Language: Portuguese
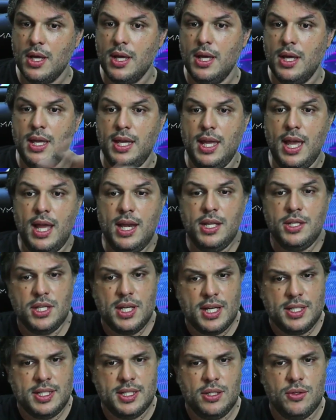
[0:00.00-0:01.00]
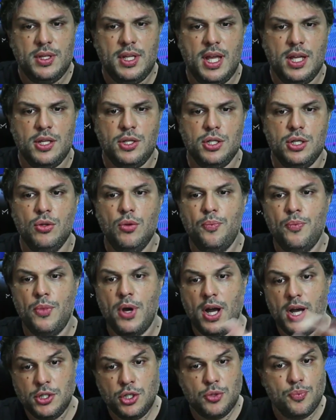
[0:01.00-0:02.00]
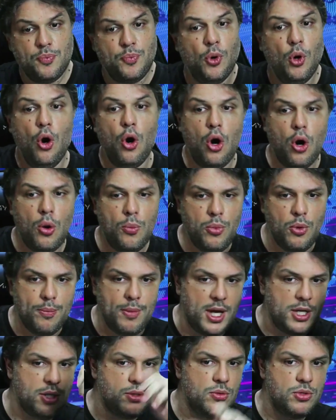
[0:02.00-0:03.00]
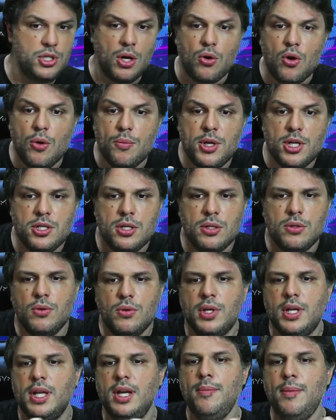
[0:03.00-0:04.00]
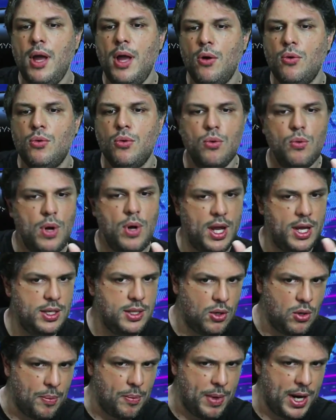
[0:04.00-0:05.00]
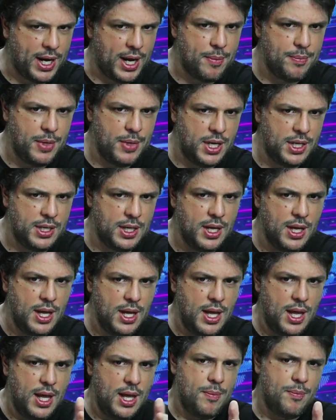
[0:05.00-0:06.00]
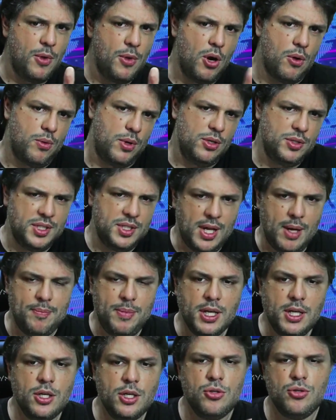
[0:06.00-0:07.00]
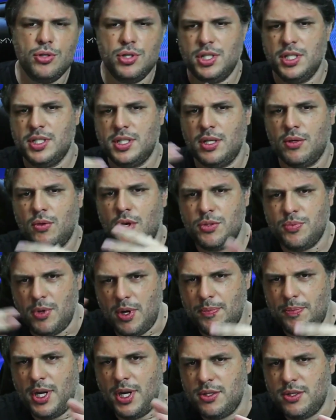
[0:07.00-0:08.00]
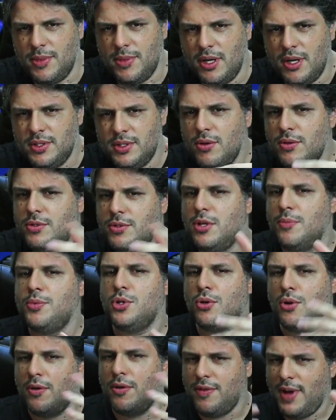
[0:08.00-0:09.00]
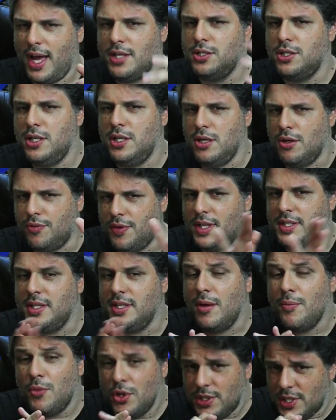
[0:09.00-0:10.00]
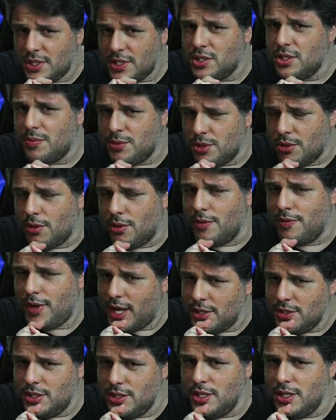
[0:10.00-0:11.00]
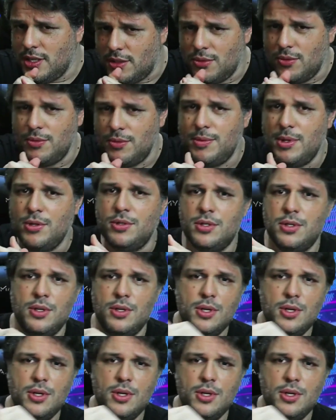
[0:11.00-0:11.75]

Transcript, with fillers: e ele tinha sido detido antes por roubo, mas não tinha cometido crime algum ainda em Copacabana. Bom, eu sabia que justiça com as próprias mãos é o um tipo de covardia. Eu fazia muito esse tipo de covardia dos meus